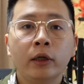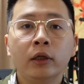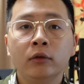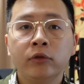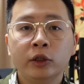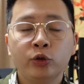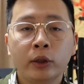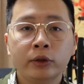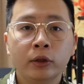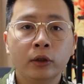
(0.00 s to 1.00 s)
cái
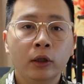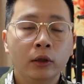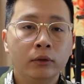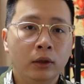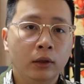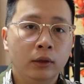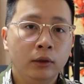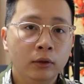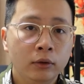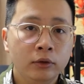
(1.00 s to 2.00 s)
infrastructure để
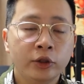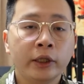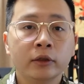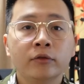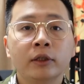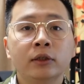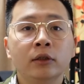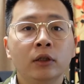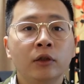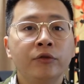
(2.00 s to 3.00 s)
tránh phát
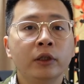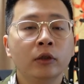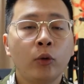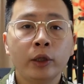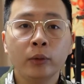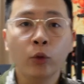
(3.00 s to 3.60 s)
sinh những cái phí ngoài ý